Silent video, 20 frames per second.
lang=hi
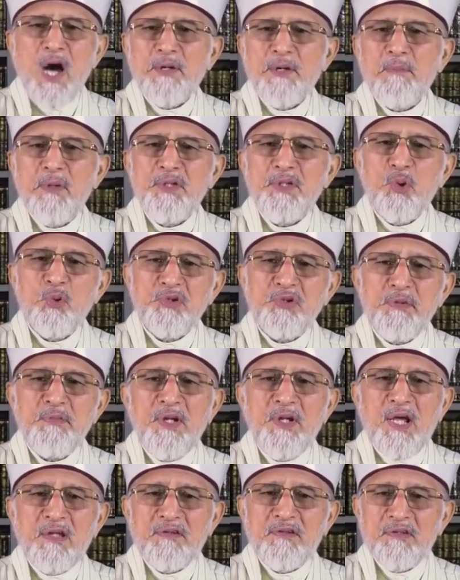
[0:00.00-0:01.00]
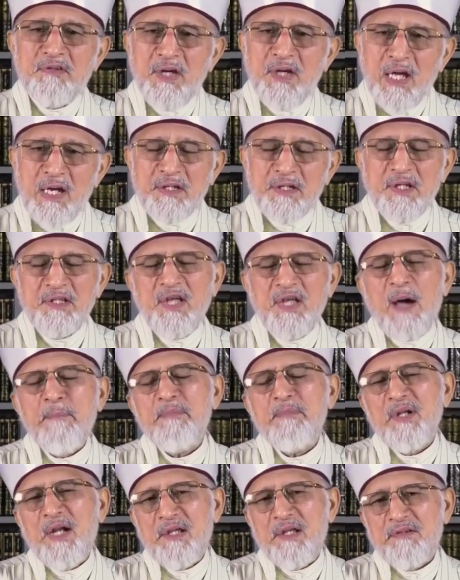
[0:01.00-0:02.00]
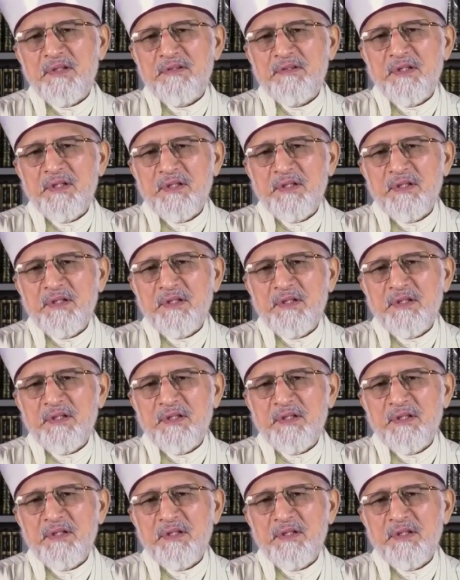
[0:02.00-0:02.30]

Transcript: पाक में यहूदी भी रहते थे अहले किताब भी रहते